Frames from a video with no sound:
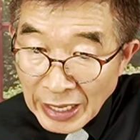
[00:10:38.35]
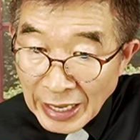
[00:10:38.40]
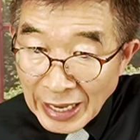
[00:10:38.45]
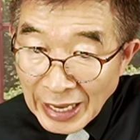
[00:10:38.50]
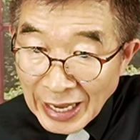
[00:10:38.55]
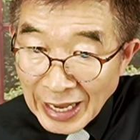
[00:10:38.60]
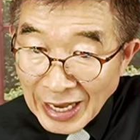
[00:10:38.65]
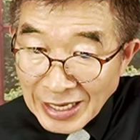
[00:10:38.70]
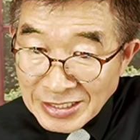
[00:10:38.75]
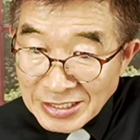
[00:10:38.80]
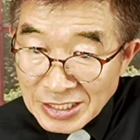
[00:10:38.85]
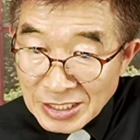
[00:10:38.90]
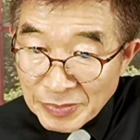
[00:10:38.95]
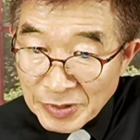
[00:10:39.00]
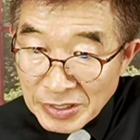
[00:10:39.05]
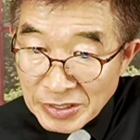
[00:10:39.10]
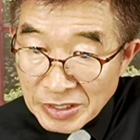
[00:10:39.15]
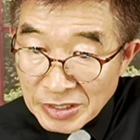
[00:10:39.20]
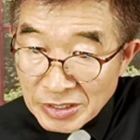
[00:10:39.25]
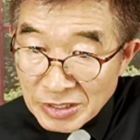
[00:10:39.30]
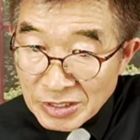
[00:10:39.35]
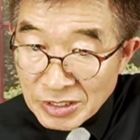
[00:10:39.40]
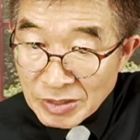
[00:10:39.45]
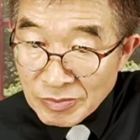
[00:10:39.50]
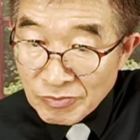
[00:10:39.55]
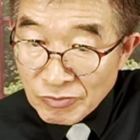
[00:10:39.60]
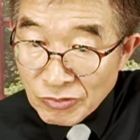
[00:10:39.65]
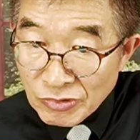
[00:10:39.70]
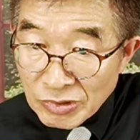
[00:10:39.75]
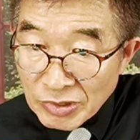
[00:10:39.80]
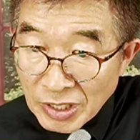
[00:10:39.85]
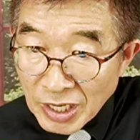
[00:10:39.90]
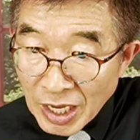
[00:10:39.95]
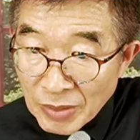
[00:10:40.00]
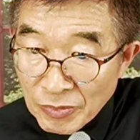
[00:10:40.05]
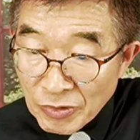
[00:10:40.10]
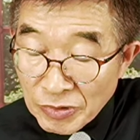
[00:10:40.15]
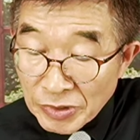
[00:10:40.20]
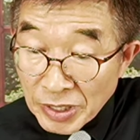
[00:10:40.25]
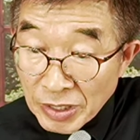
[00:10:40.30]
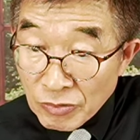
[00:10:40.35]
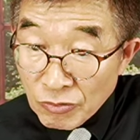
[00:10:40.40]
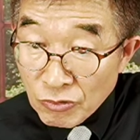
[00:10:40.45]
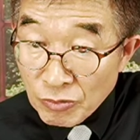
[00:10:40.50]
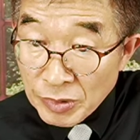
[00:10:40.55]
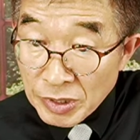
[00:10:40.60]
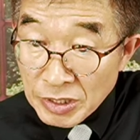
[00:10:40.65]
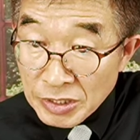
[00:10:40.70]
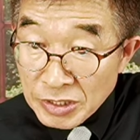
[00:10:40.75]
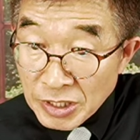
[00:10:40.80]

학습했던 전문 과목의 꿈을